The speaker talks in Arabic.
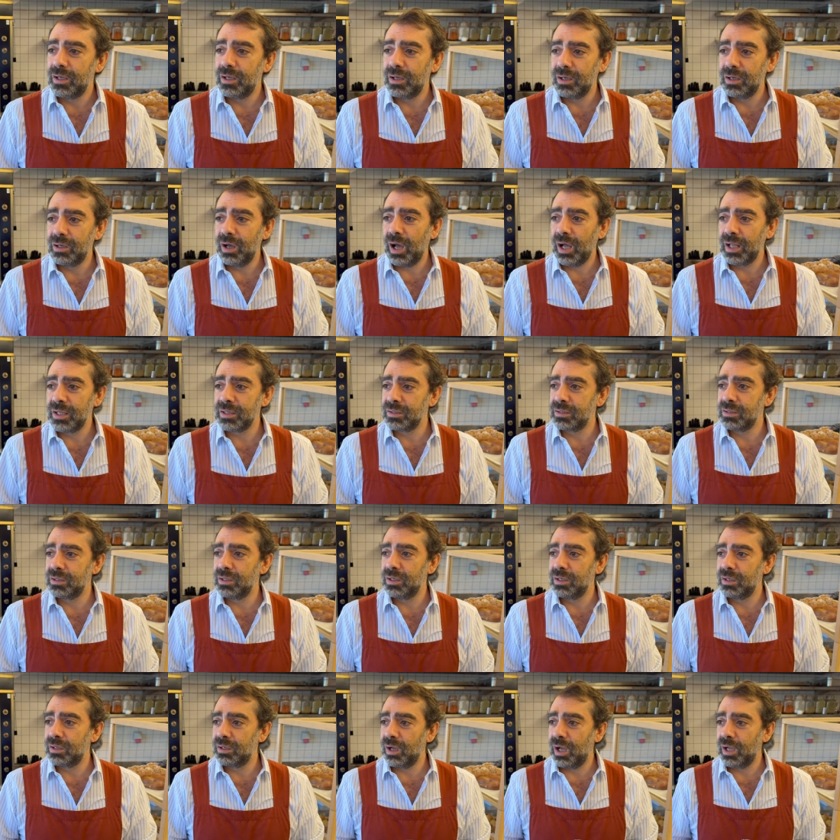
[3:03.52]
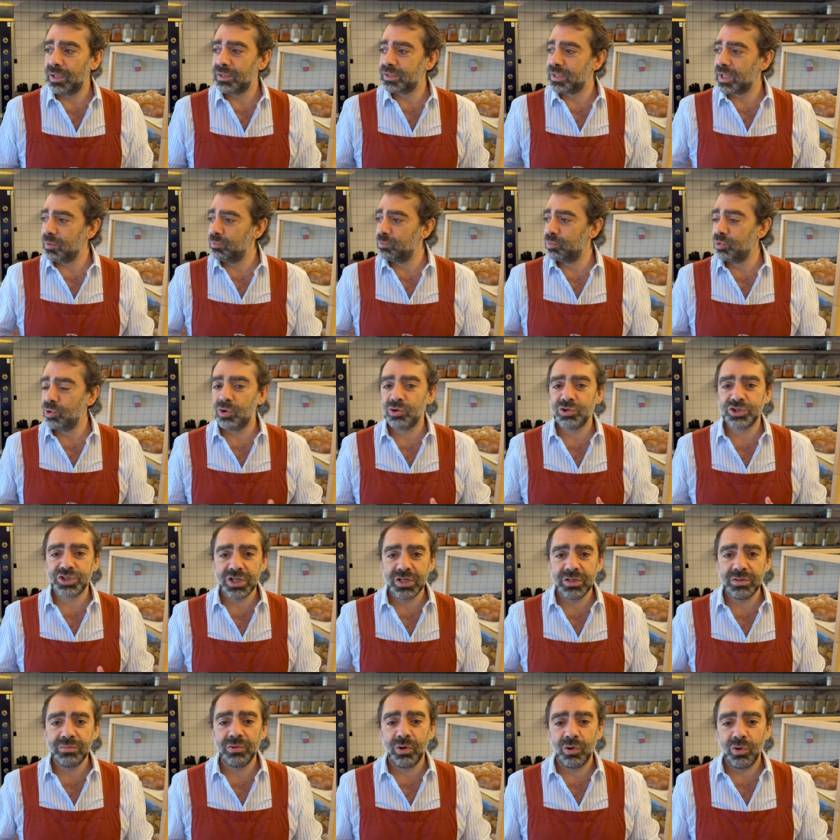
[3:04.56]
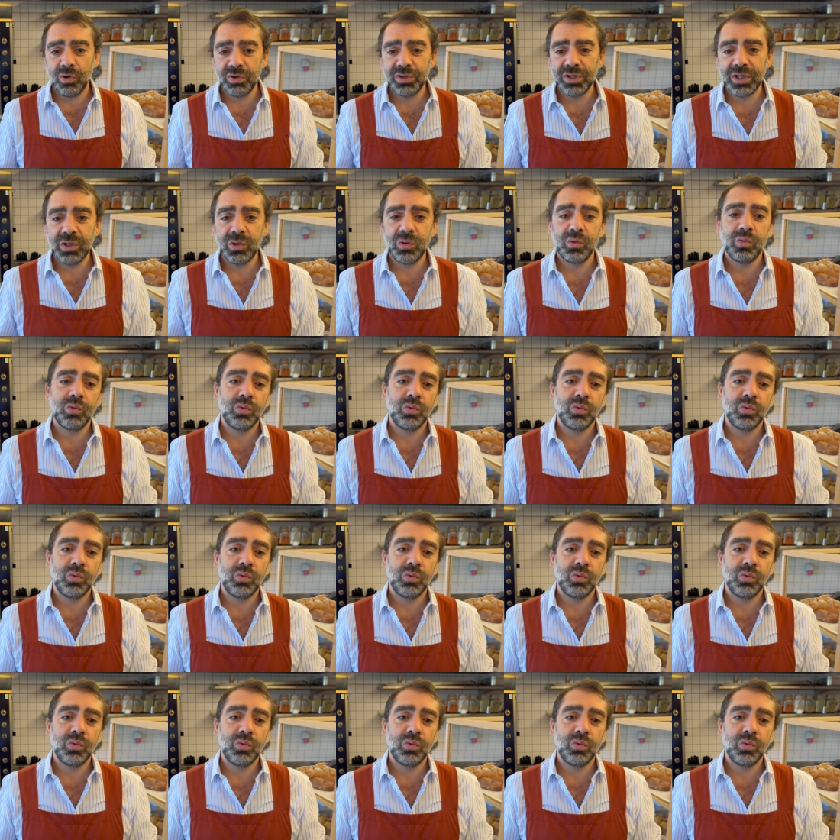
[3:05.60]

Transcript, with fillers: آه، عند عند كم بولانجي هون